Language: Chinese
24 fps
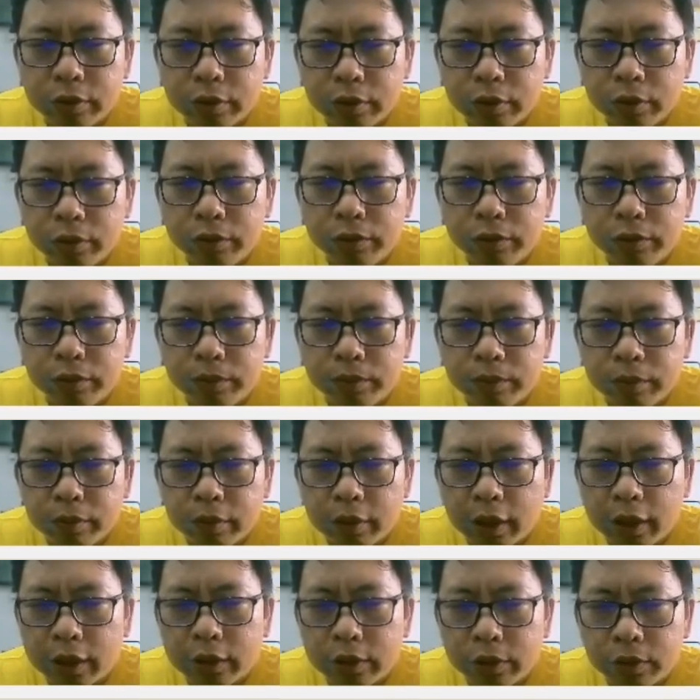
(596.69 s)
顿
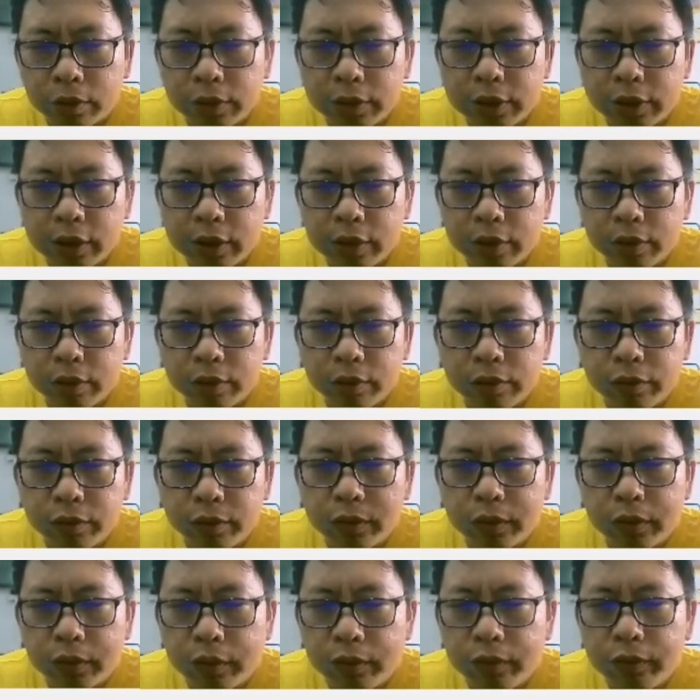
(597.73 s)
啊，中行独
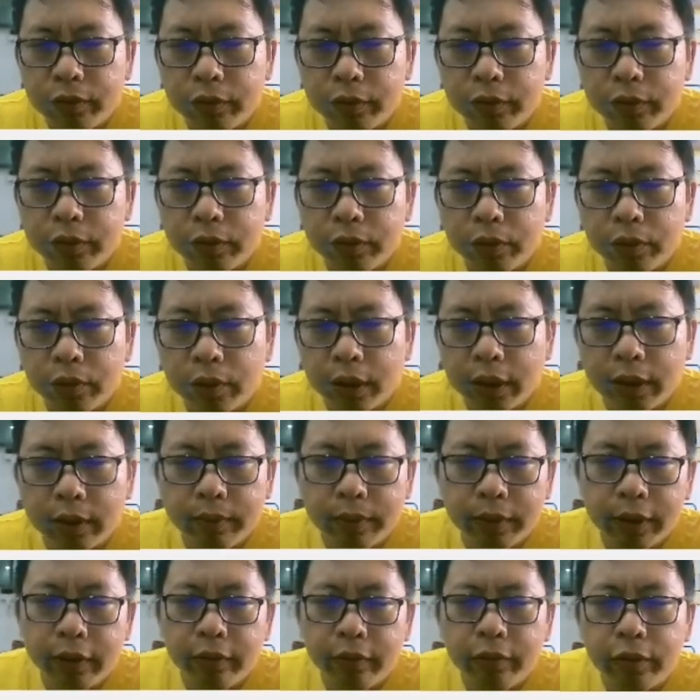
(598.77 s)
复，顿复无悔，
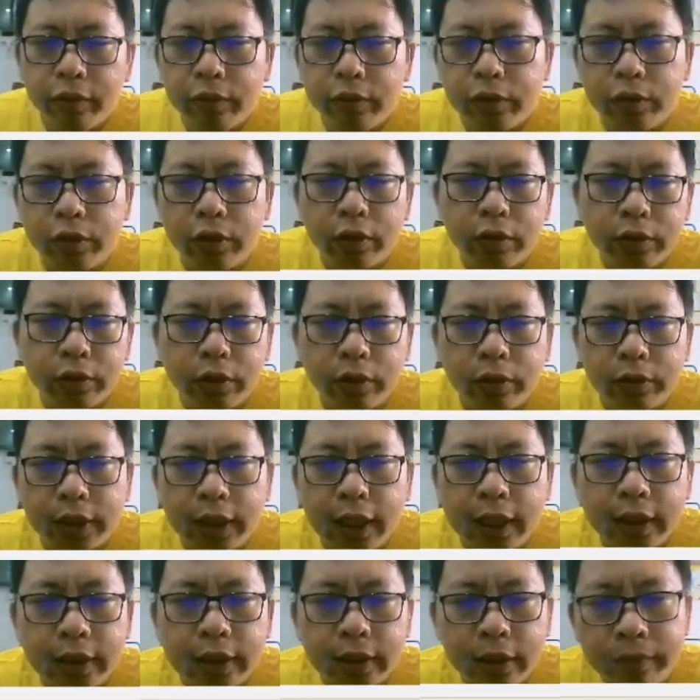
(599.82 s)
迷复凶，有
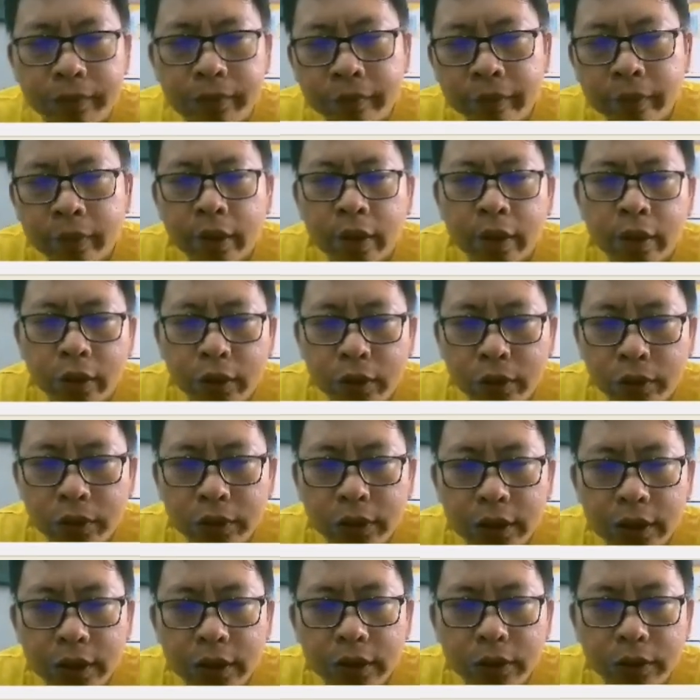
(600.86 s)
灾身，用
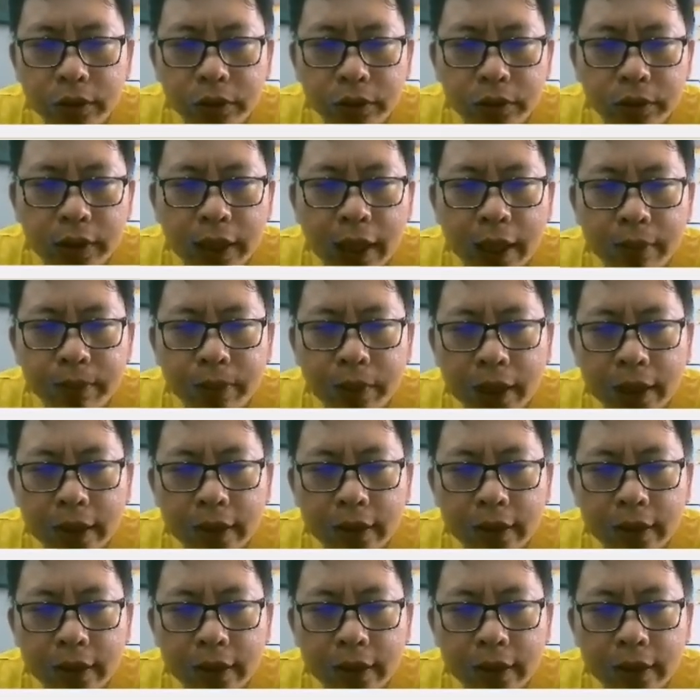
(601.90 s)
师中有大败。